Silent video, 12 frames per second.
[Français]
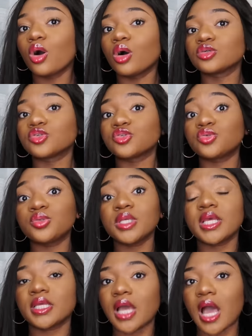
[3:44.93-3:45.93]
En
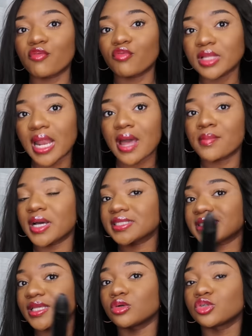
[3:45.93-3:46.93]
juillet, avant d'aller à
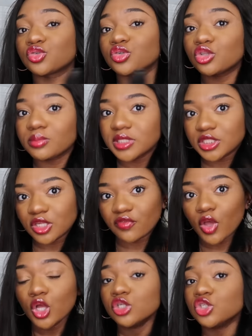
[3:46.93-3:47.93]
Marseille, en juillet 2019,
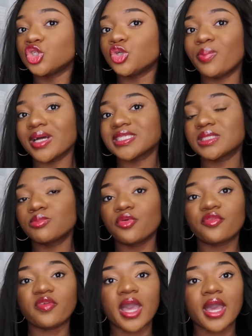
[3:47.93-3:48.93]
je suis partie me
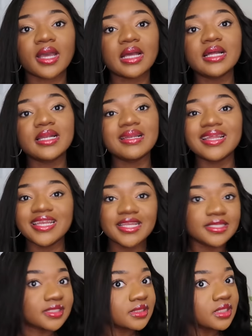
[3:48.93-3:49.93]
faire
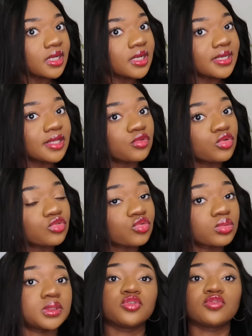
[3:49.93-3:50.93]
l'élix les deux
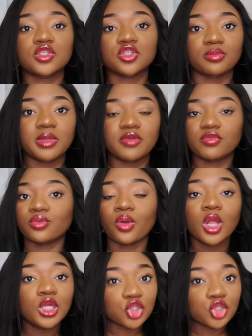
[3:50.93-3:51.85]
trous ici. De toute façon, je mets les photos.